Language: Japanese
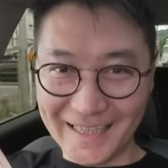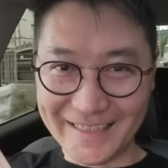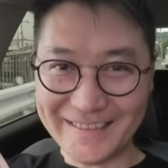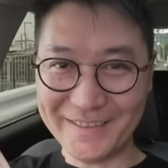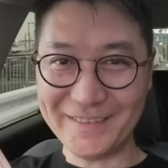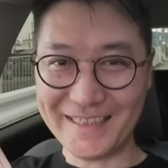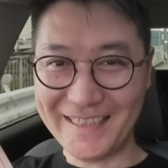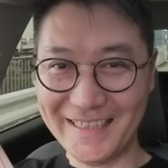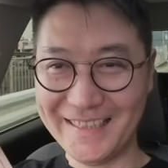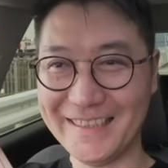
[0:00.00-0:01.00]
はい、というわけ
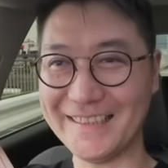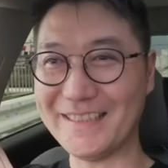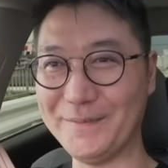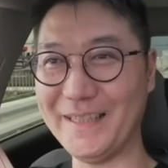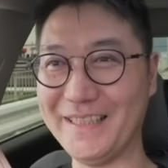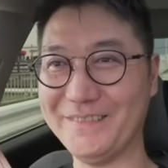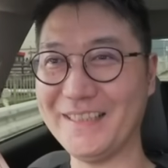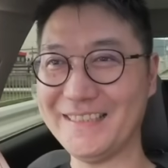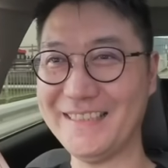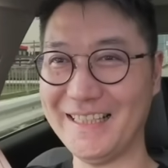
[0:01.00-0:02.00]
でやってまいり
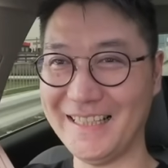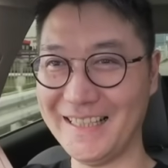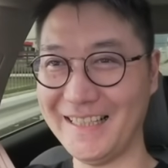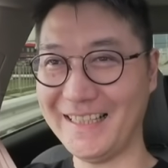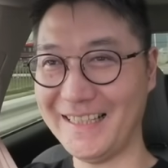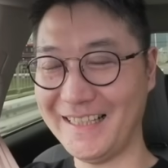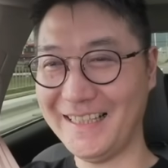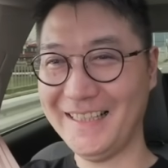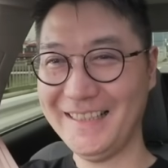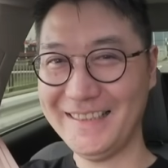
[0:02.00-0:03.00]
ました。
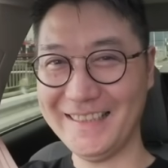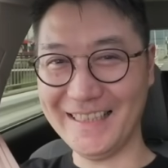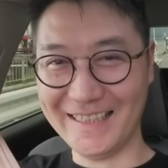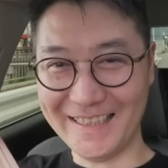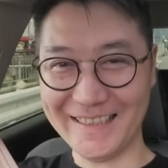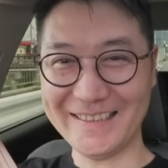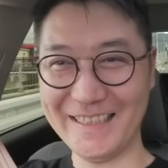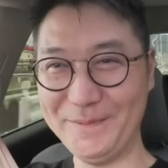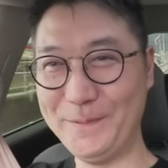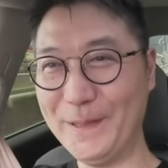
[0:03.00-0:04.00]
いやー、
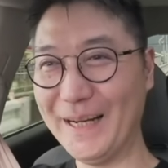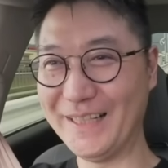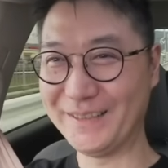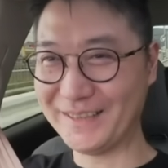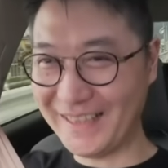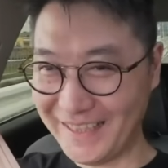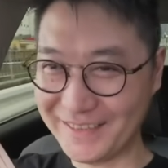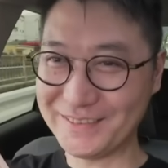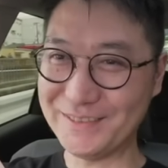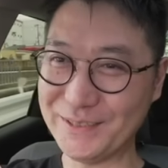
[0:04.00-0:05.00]
タイプ R 契
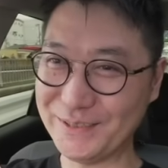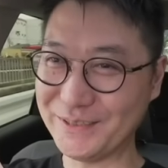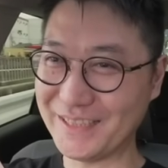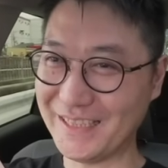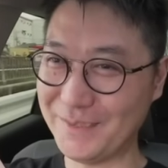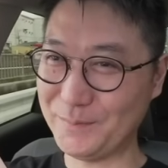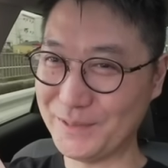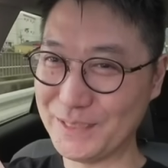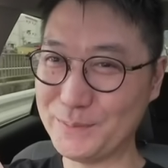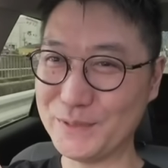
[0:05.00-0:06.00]
約というか、
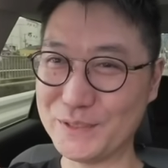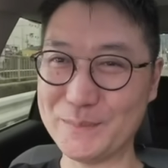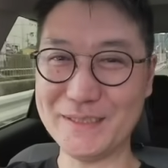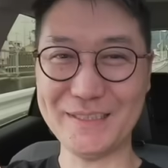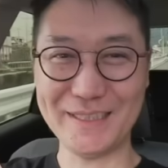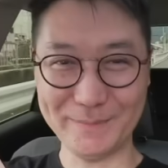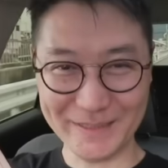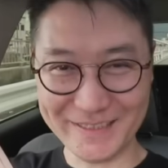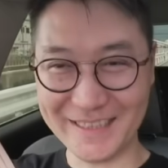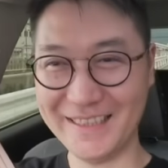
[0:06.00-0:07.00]
もう全部済ましてき
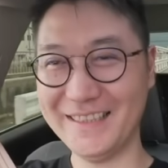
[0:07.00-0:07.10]
ました。